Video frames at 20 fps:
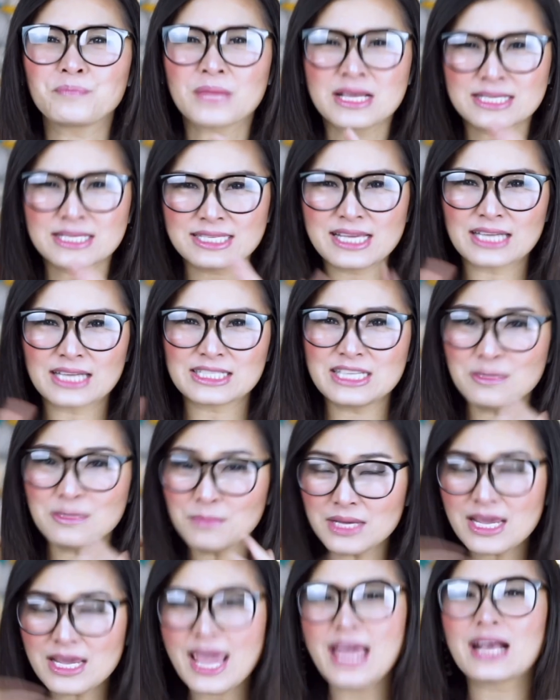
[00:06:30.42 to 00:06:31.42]
เสียงที่
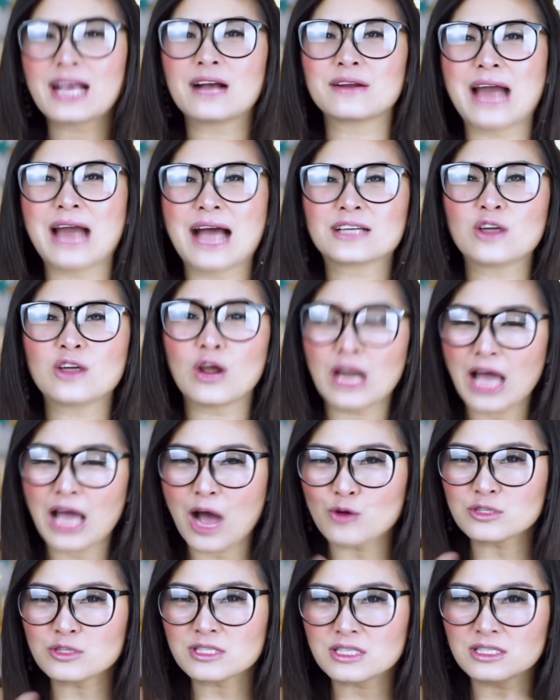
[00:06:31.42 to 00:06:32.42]
มีเอกลักษณ์เนาะแล้ว
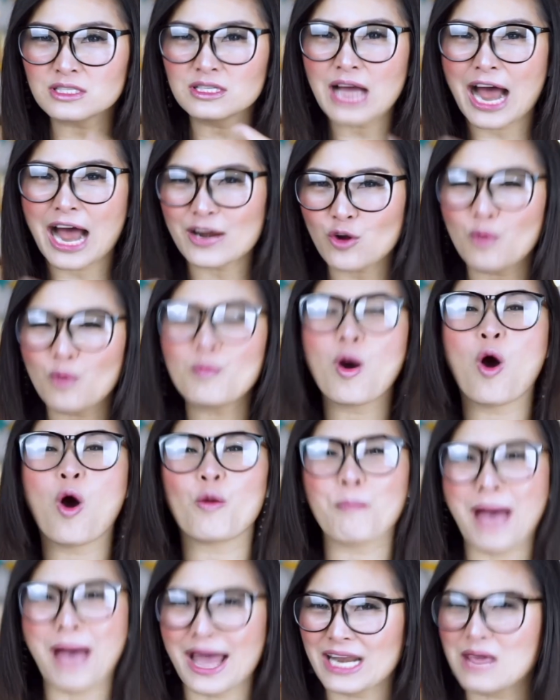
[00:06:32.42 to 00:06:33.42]
เขาสื่ออารมณ์ออก
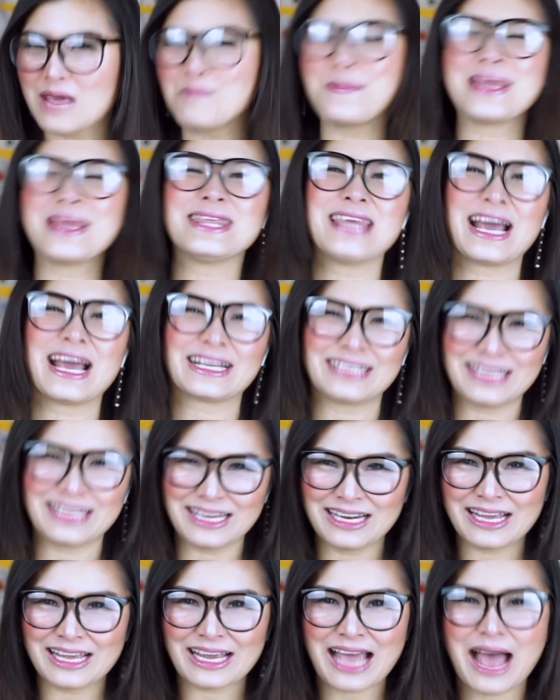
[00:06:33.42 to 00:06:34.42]
มาได้เป็นอย่างดี
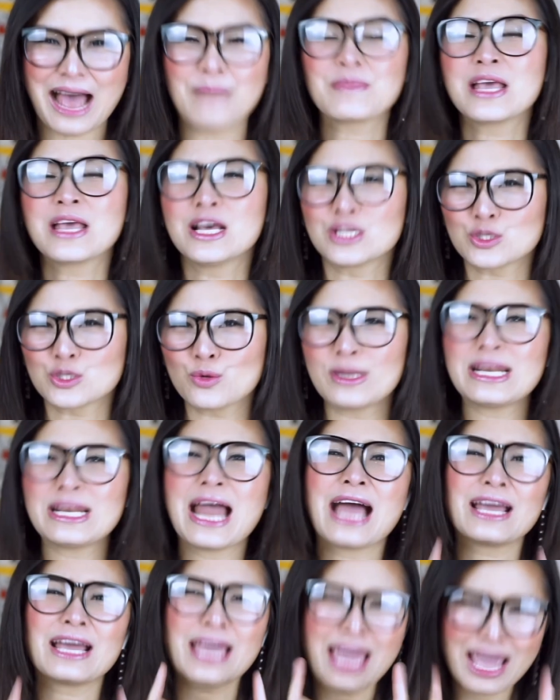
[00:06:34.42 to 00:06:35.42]
เลยค่ะส่วน
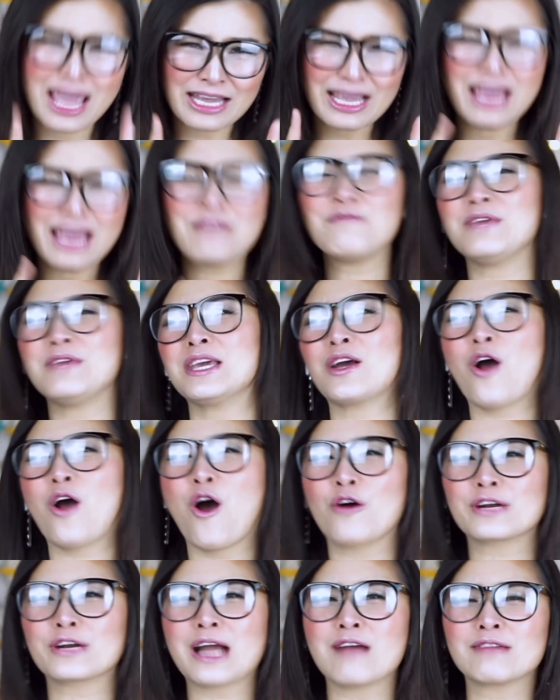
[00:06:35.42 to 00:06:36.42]
นางเอก MV ข
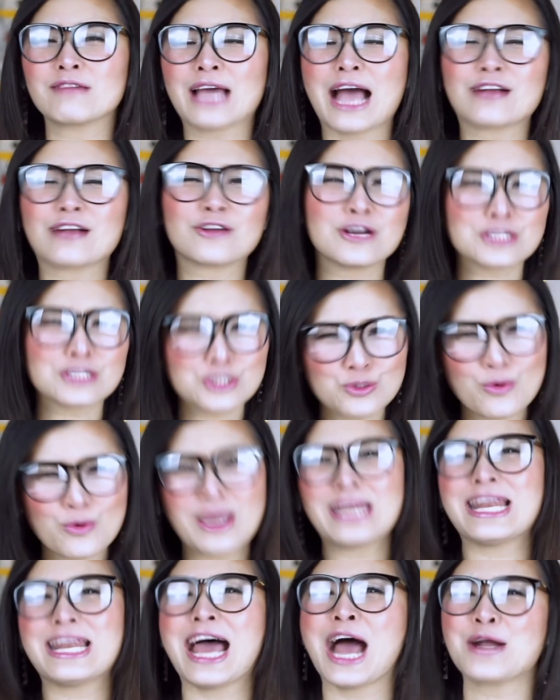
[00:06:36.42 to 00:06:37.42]
องเรานะคะก็สว
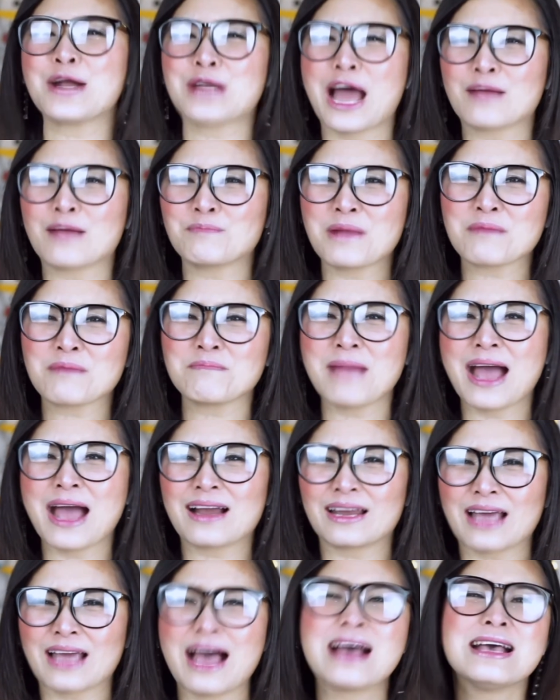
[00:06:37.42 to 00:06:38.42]
ยน่ารักมากๆ
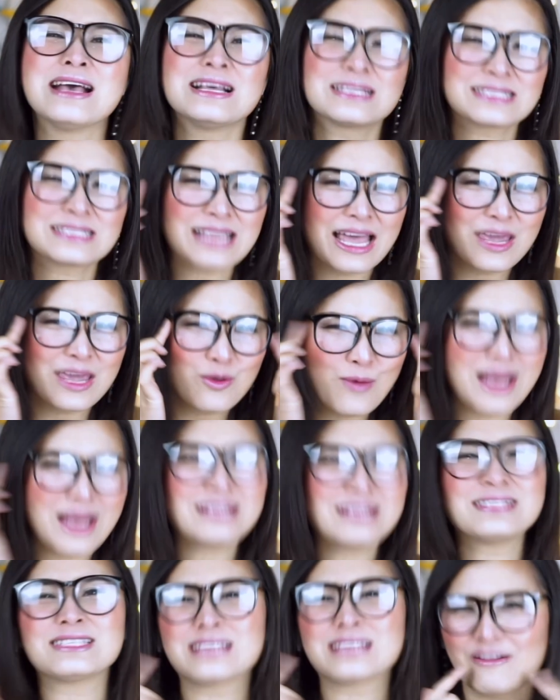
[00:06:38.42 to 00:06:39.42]
เลยค่ะใส่แว่
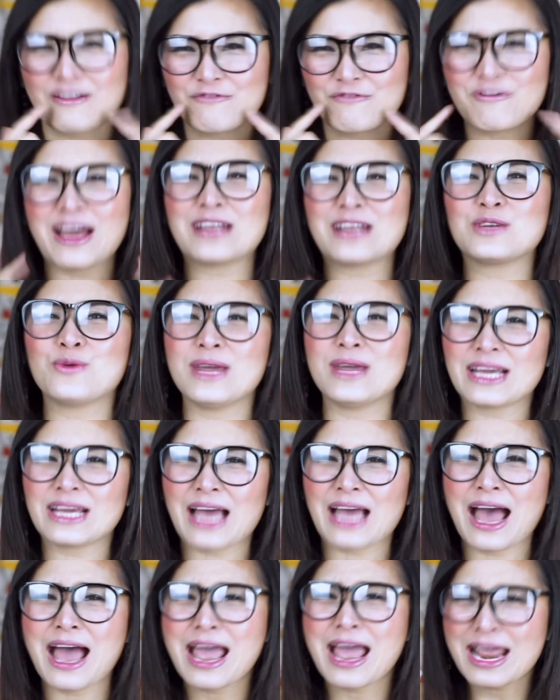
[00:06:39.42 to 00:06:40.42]
นจัดฟันด้วยนะ
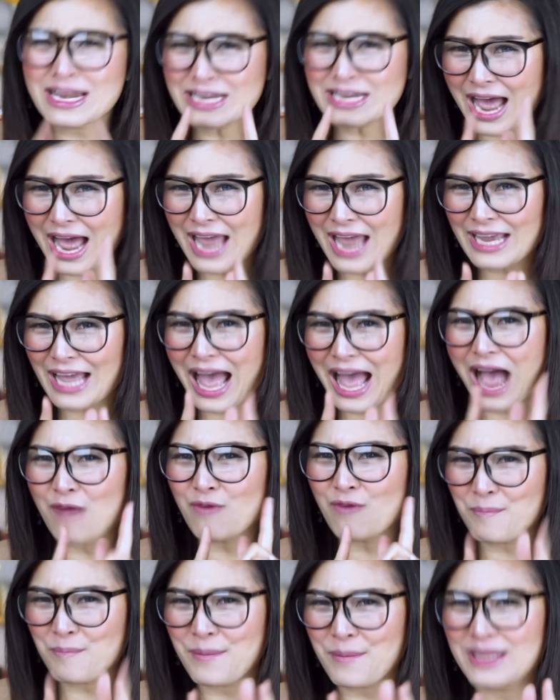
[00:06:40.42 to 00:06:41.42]
คะได้ข่าว
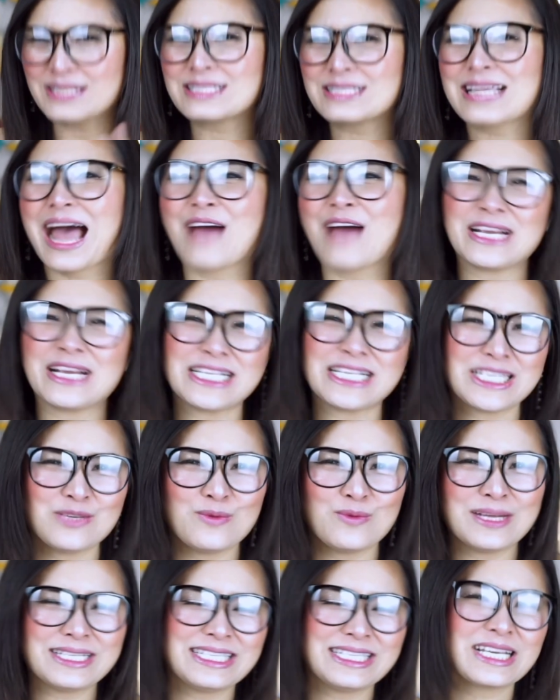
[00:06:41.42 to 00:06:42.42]
ว่าเป็นสาวในชี
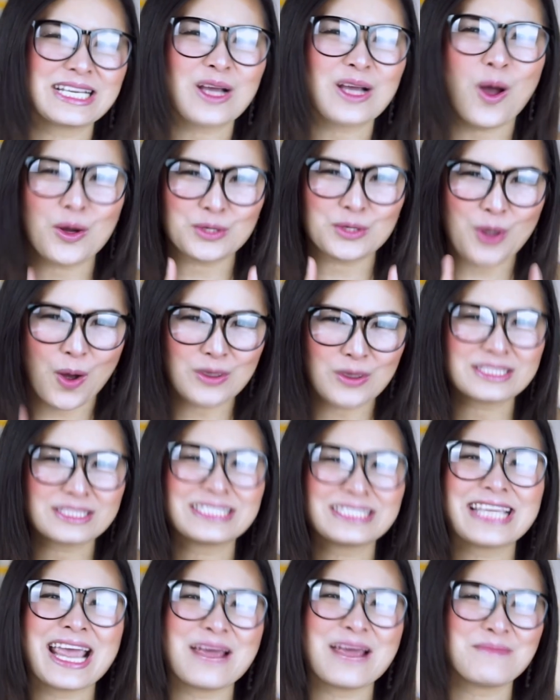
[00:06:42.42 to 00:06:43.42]
วิตจริงของน้อง
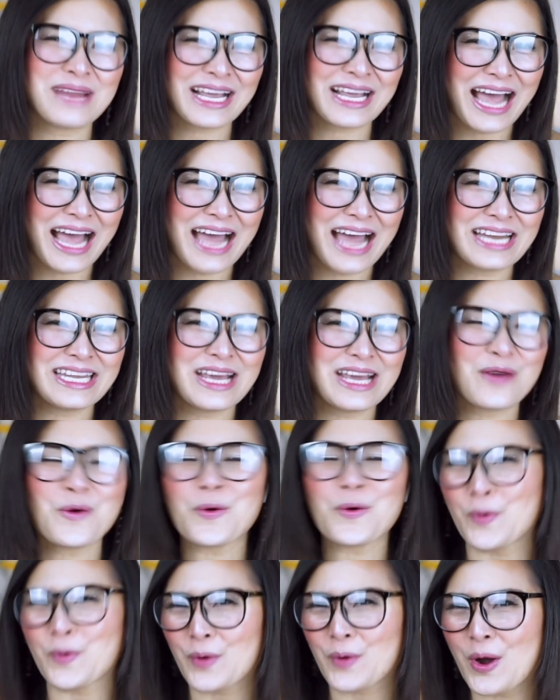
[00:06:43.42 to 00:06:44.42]
เจมนะคะเนี่ยโอ้
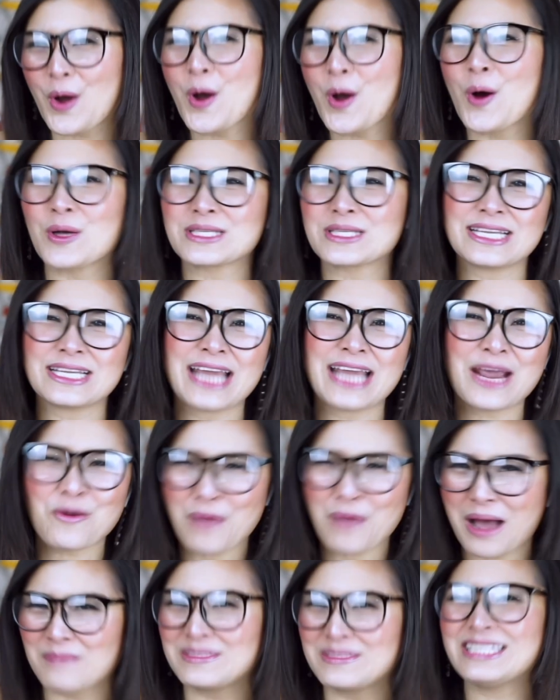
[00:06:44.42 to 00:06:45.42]
โหก็ขอแสดงค
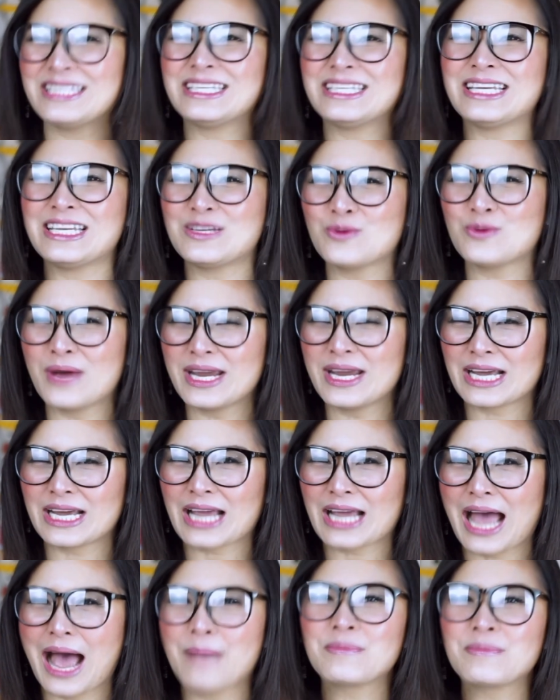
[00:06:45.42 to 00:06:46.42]
วามยินดีด้วยนะคะ